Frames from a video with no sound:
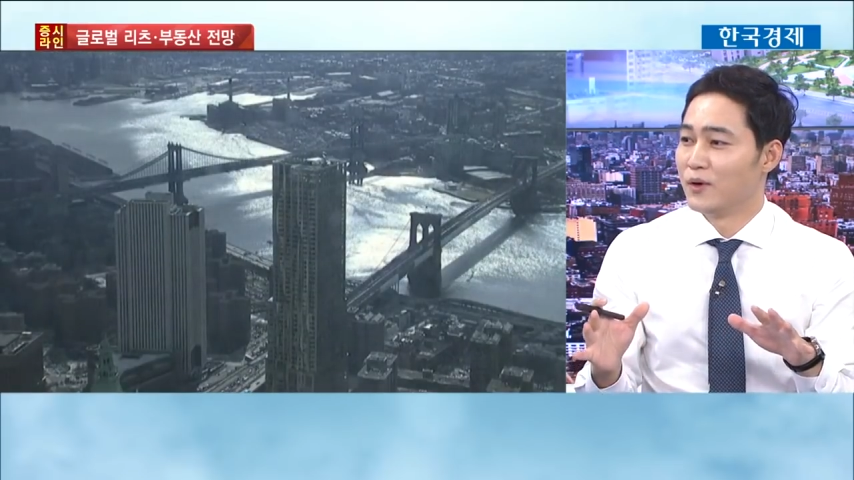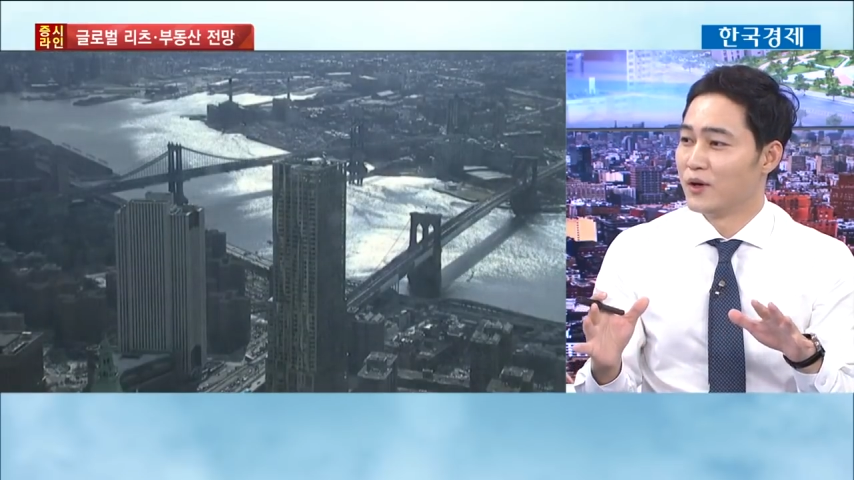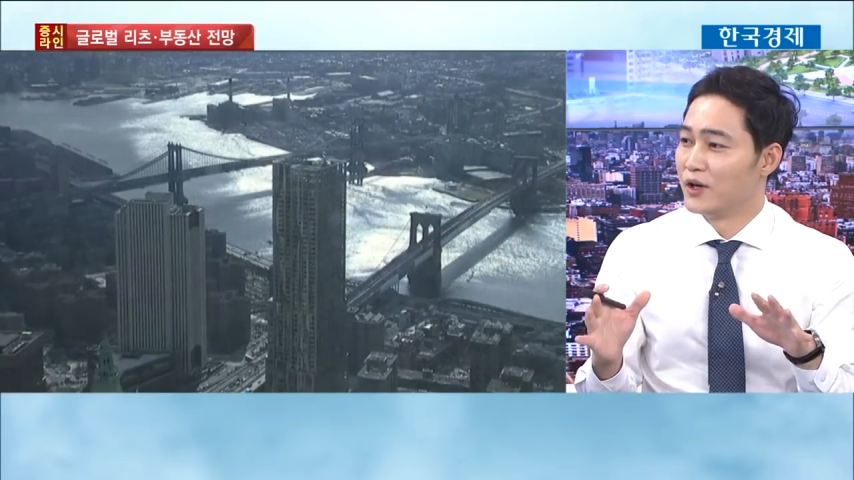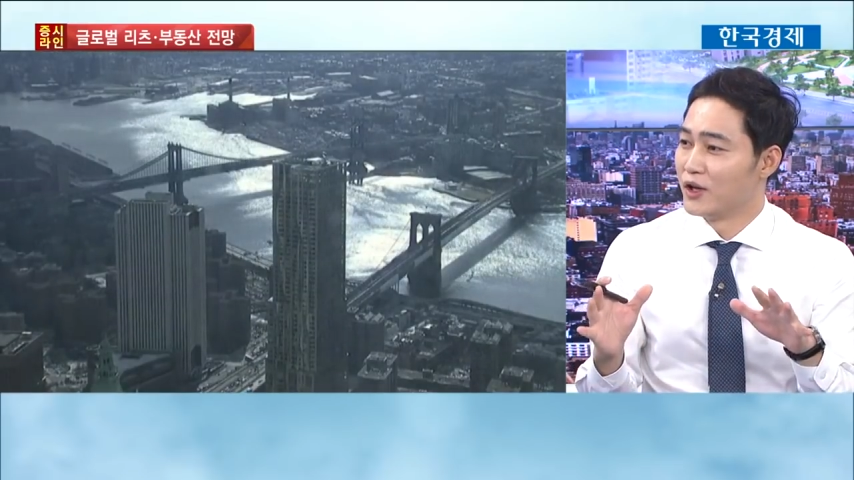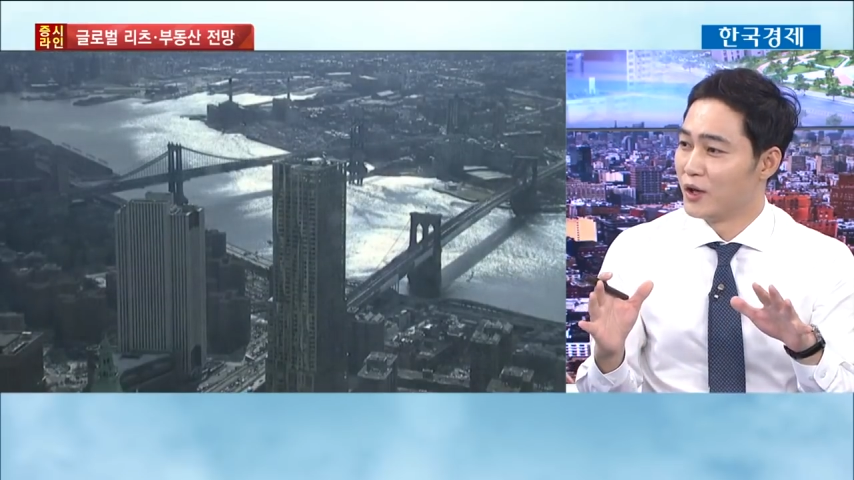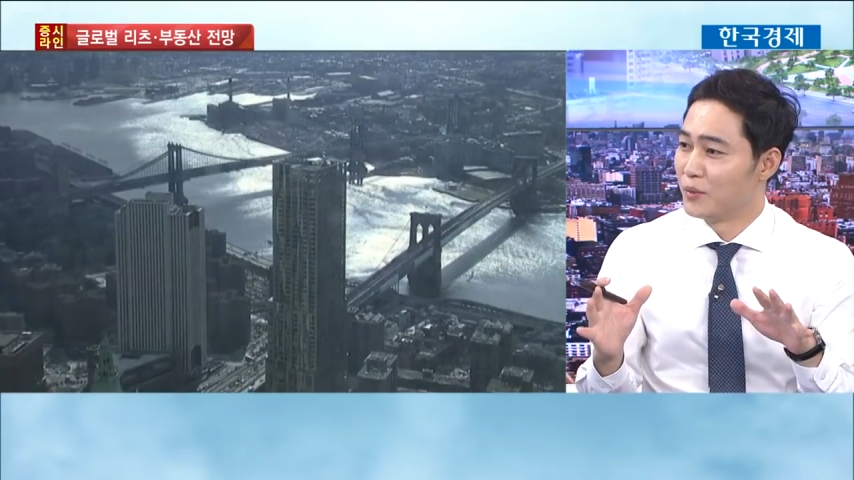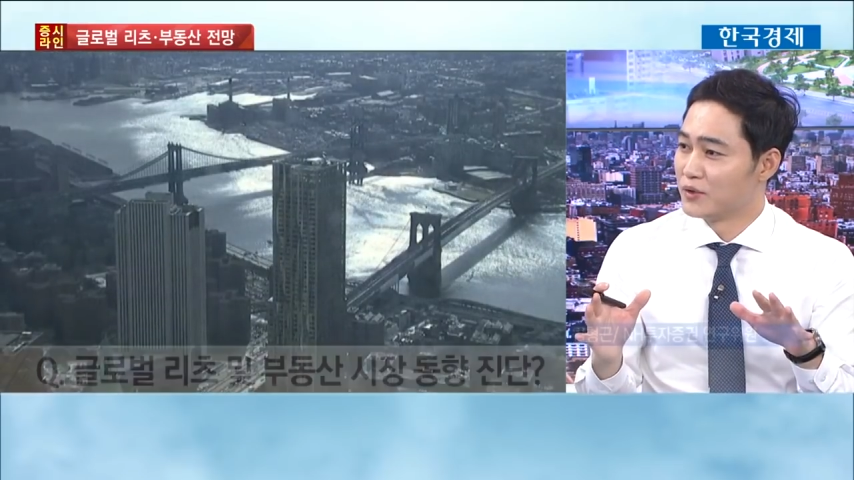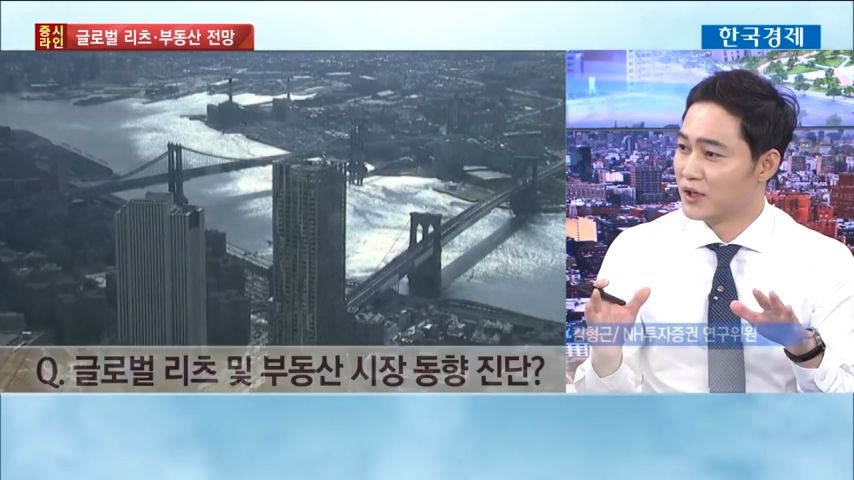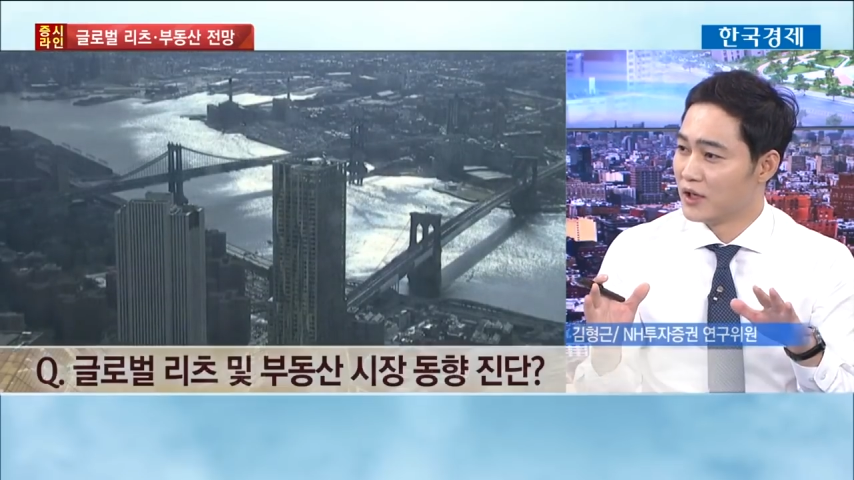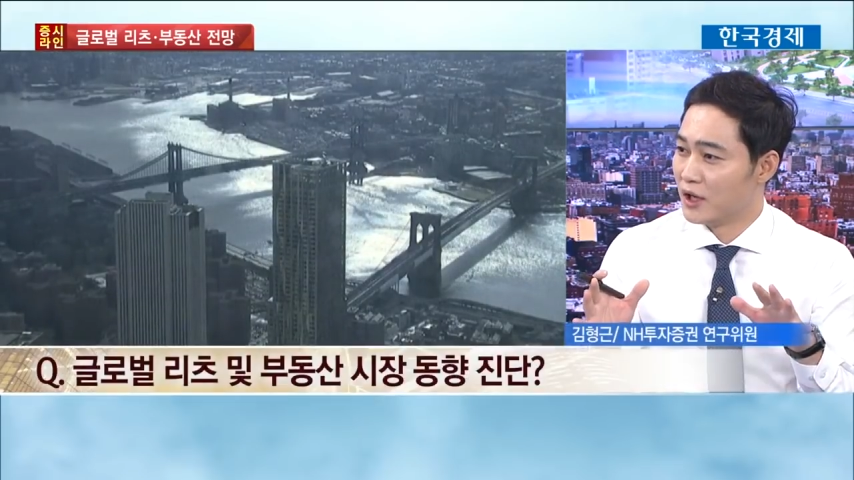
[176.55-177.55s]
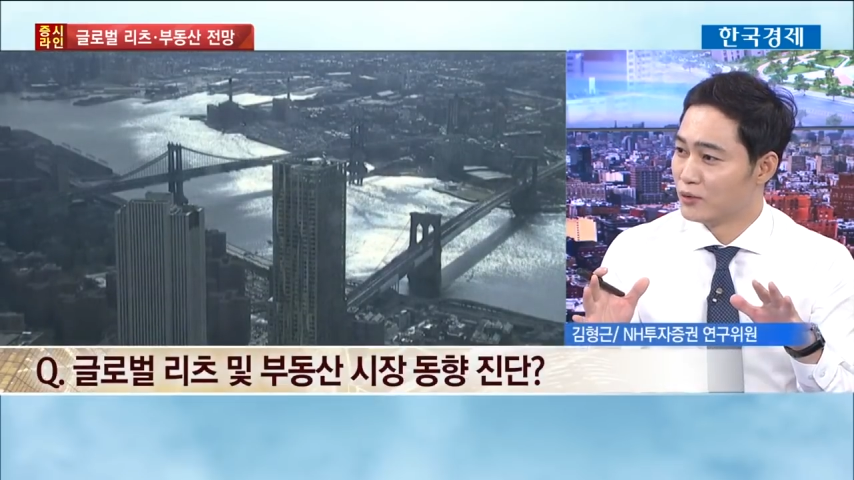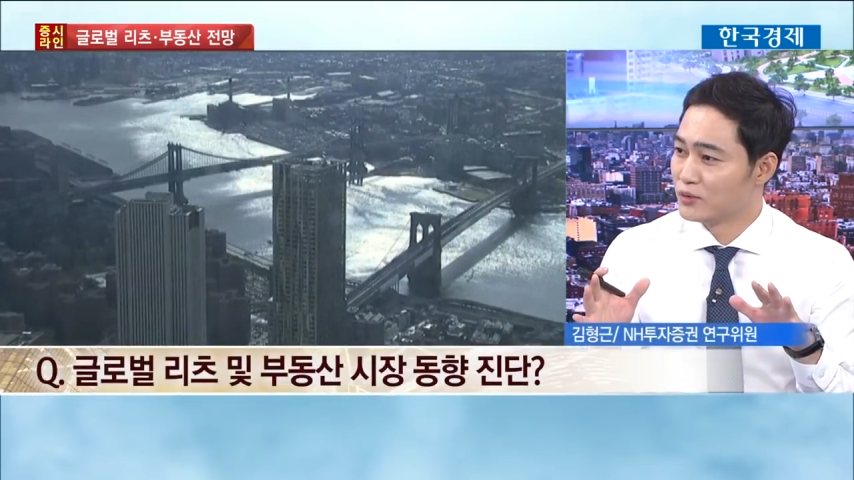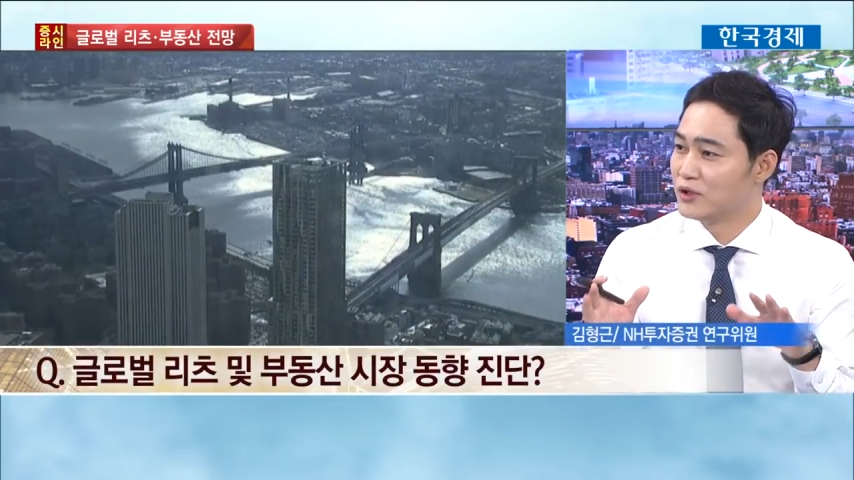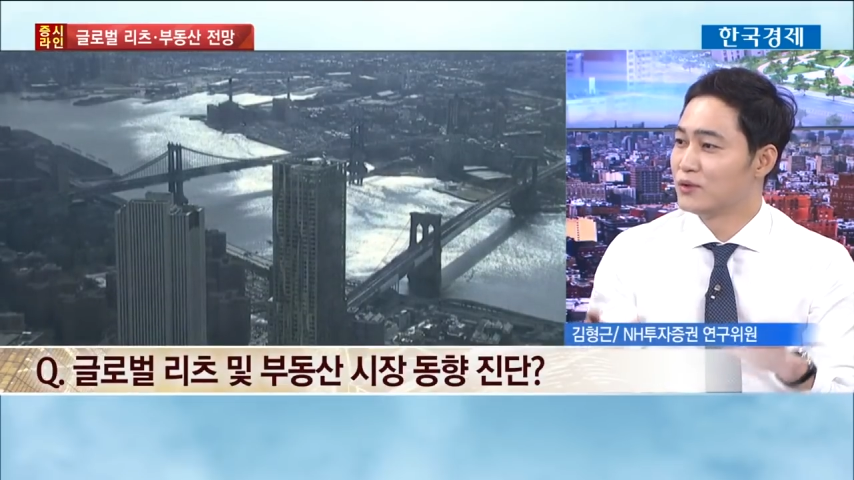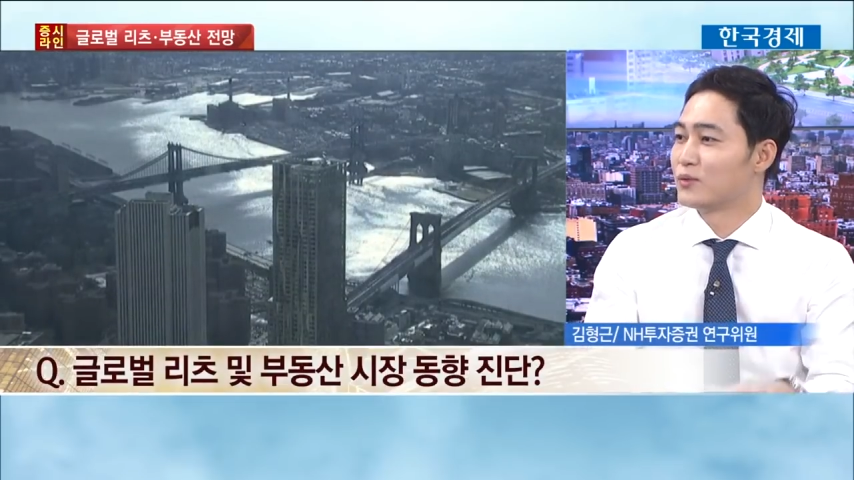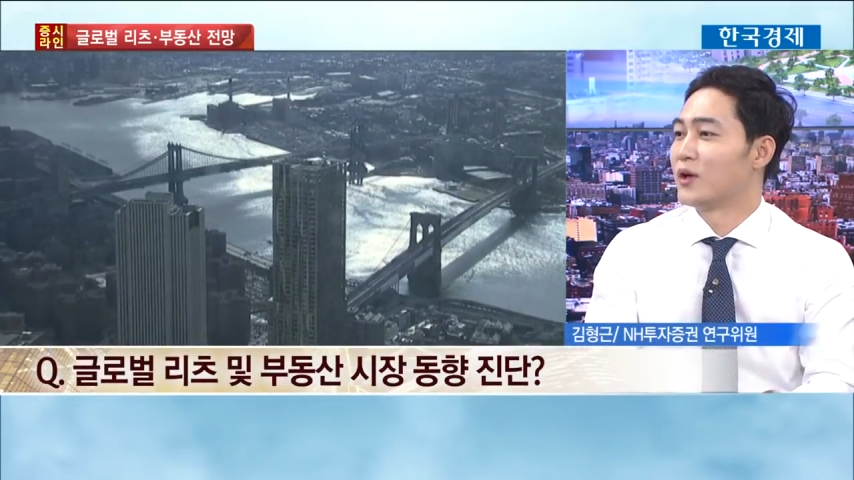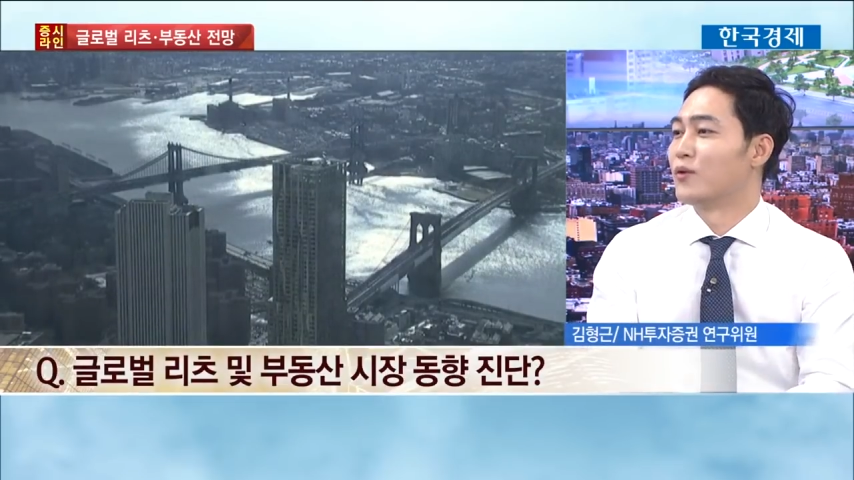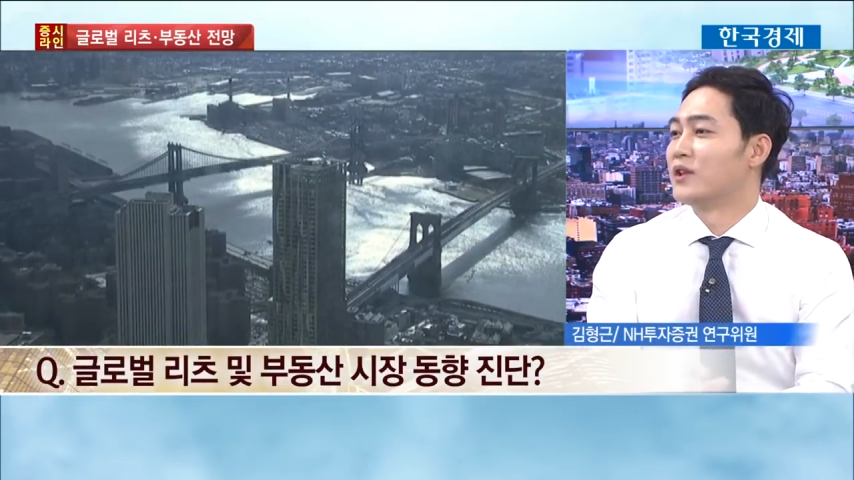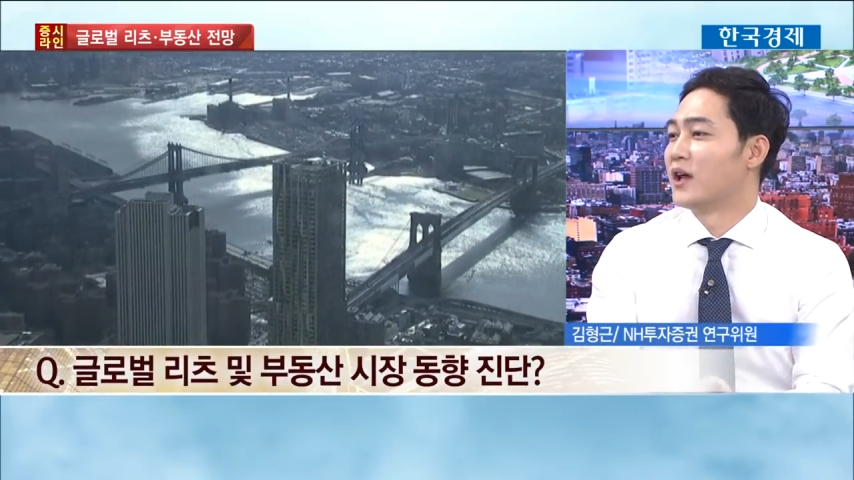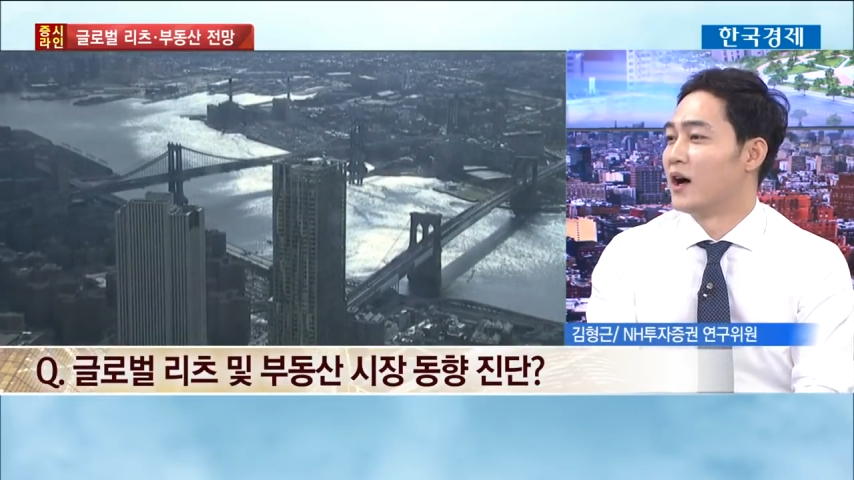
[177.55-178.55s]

경기 회복세이 계속 지속되고 있다.